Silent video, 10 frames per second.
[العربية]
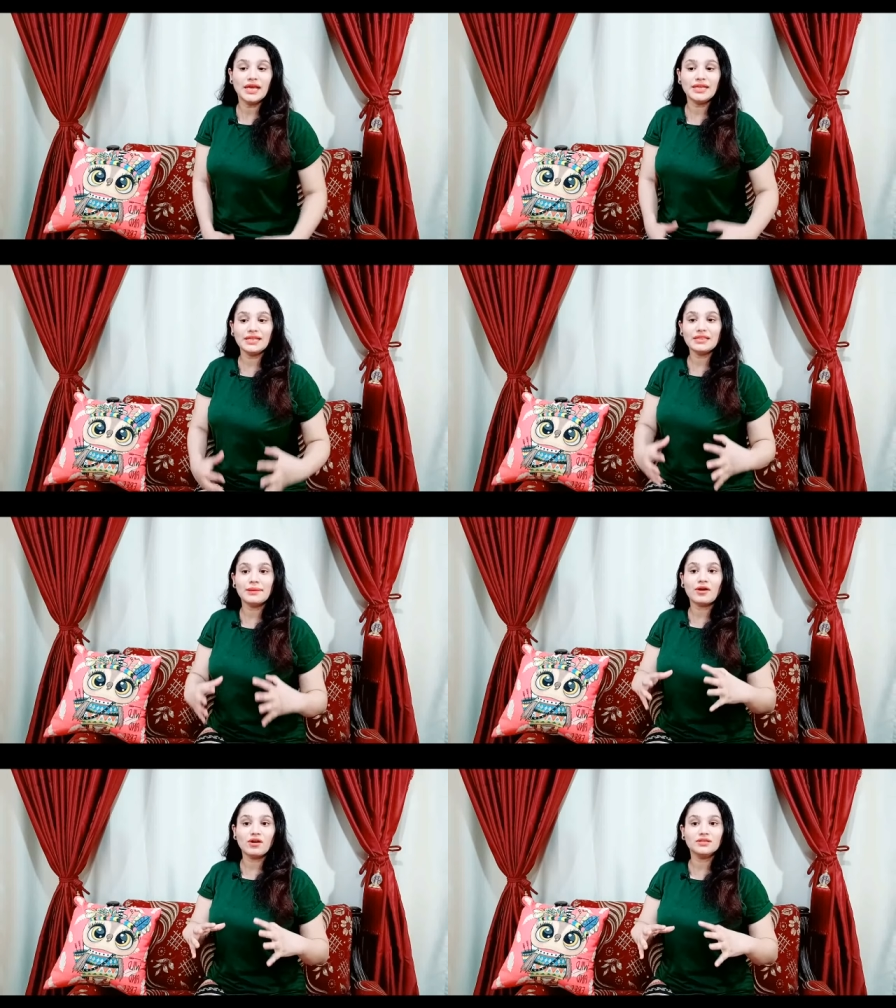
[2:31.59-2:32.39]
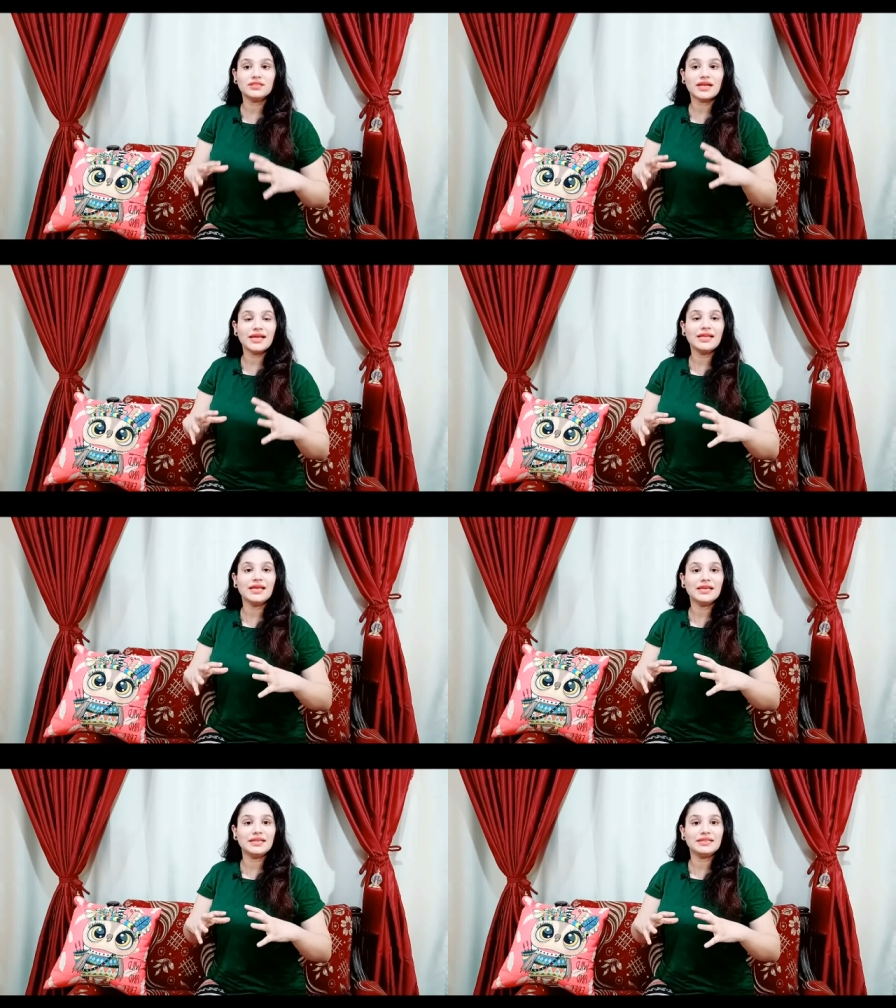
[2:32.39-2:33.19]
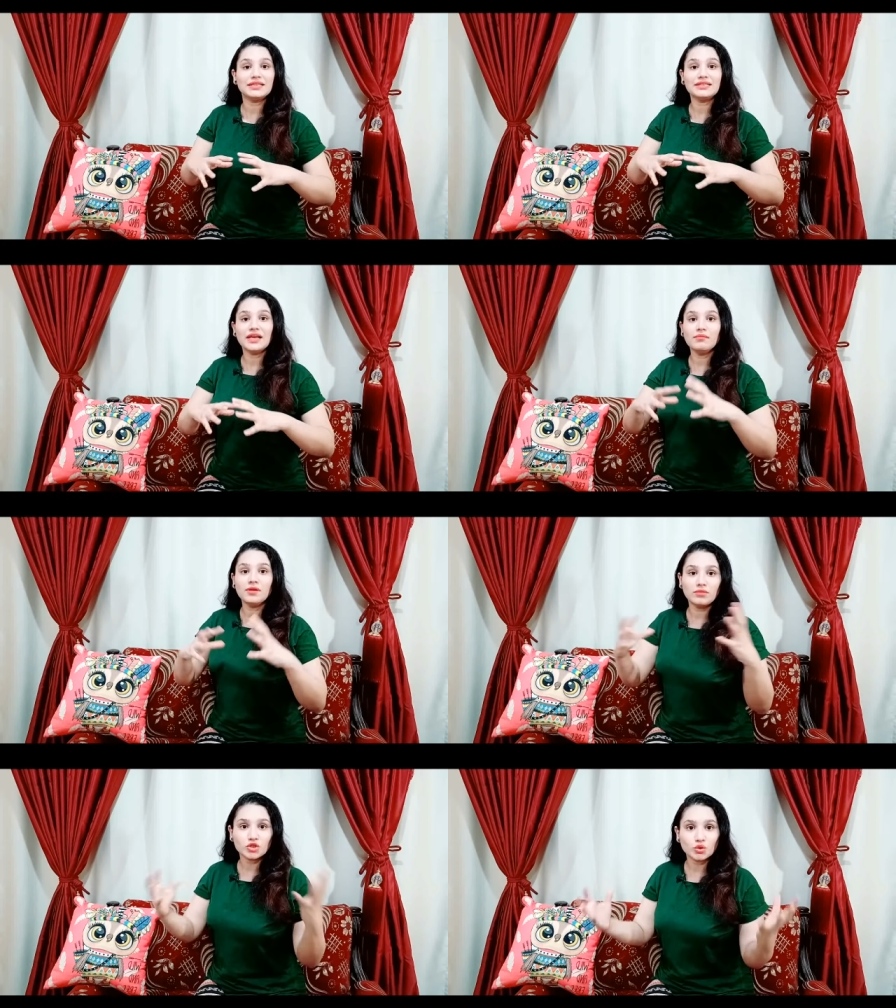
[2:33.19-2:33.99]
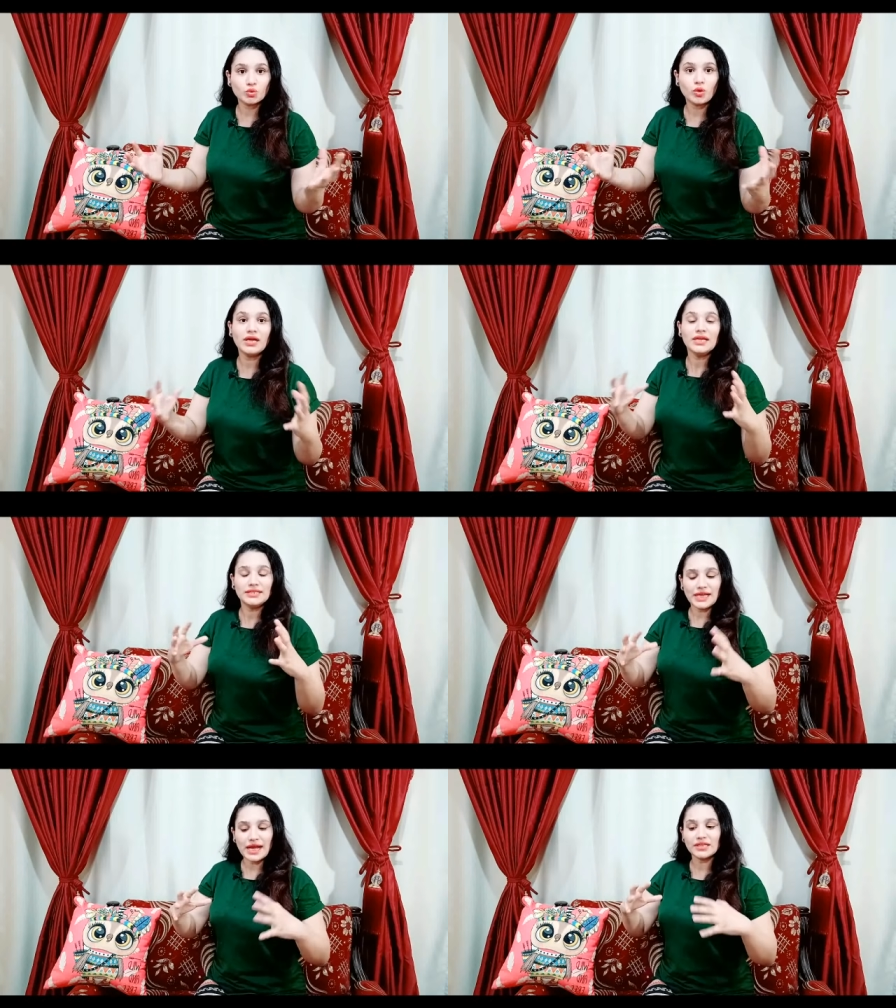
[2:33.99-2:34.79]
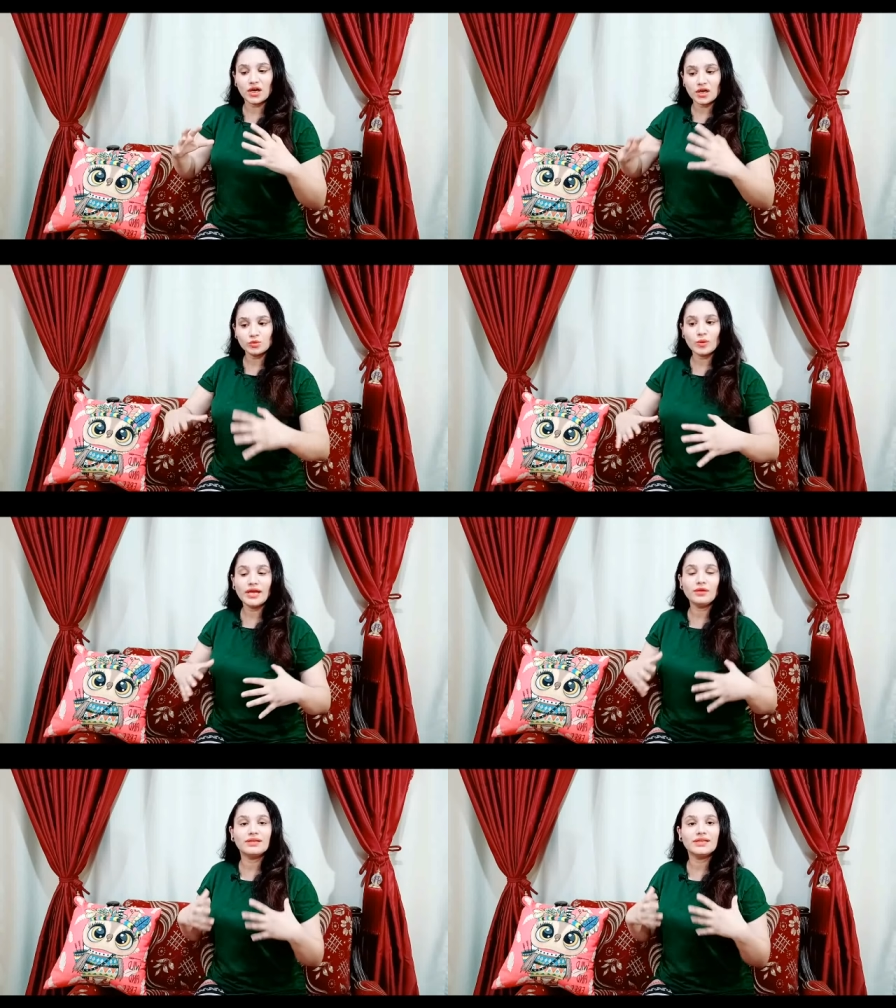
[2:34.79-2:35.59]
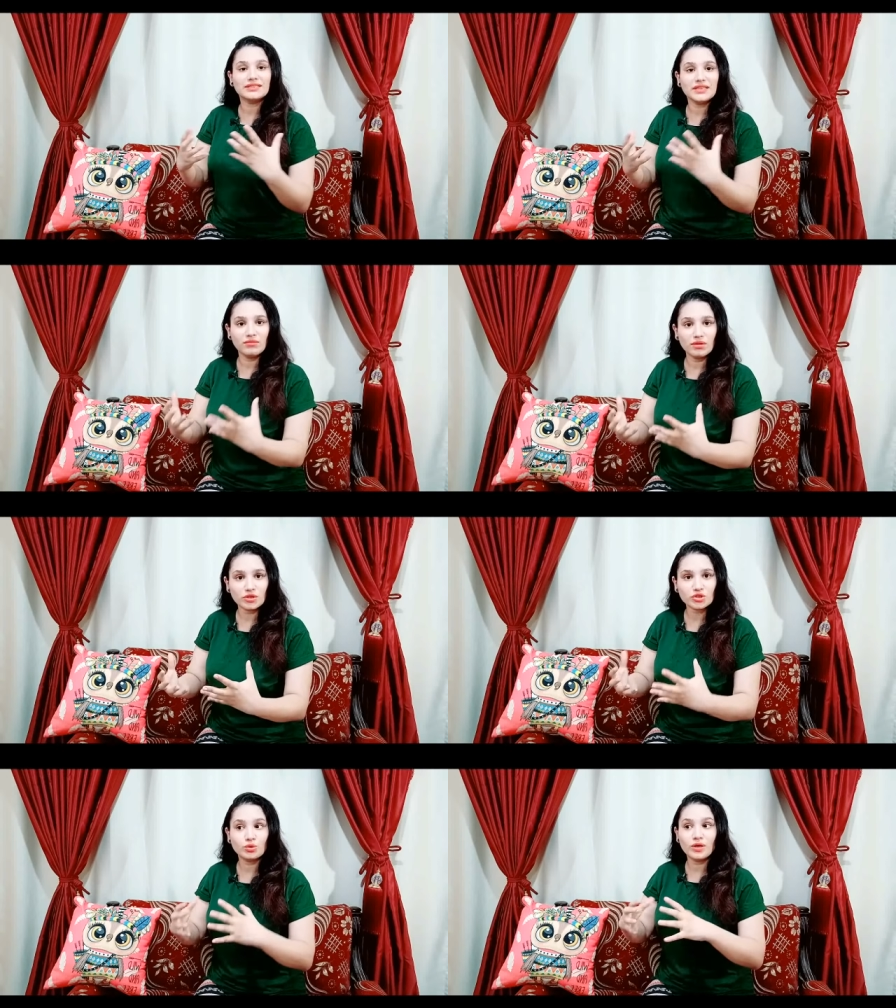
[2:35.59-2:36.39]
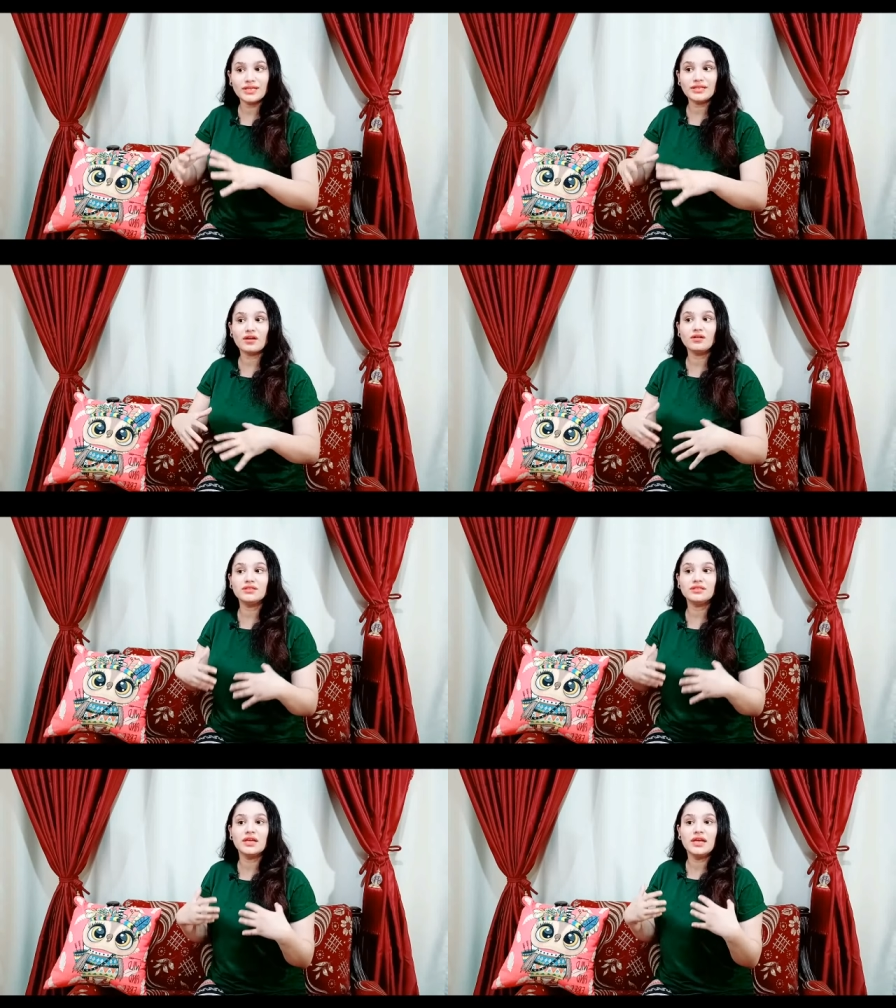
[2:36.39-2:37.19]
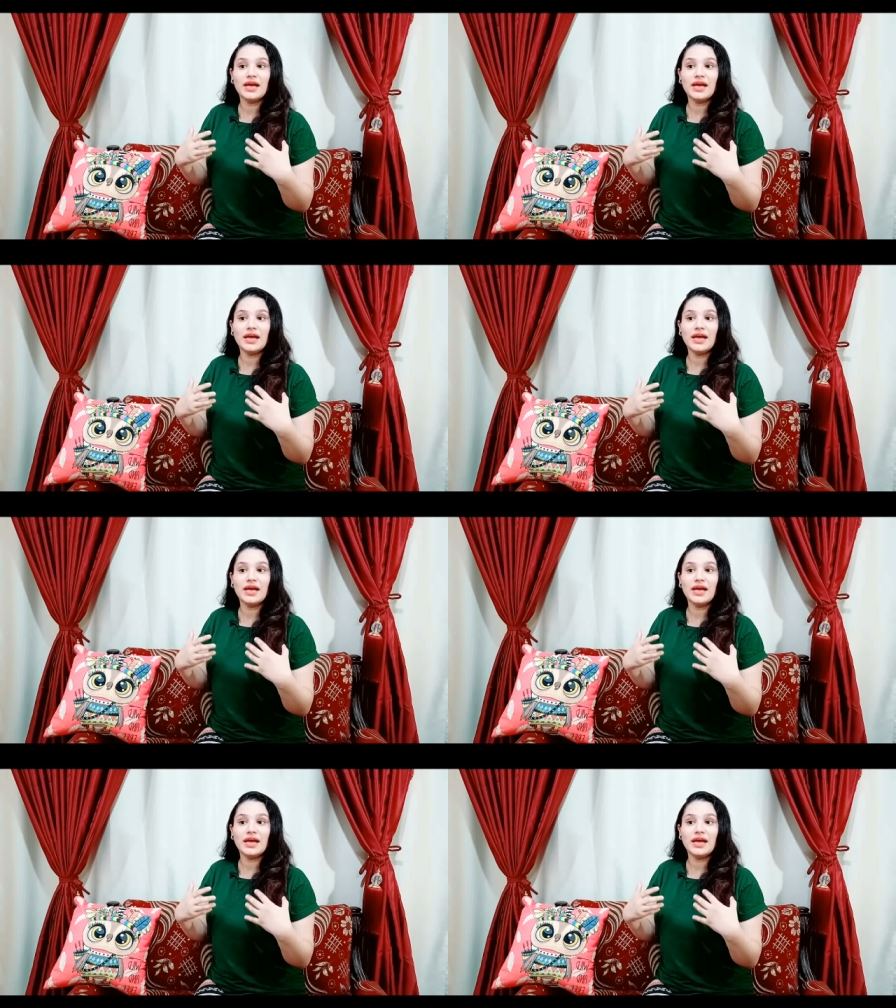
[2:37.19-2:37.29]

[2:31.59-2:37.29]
ان انت قادر على ان انت تعمل مشروع يعني خطوه حلوه انك تعمل مشروع انك قادر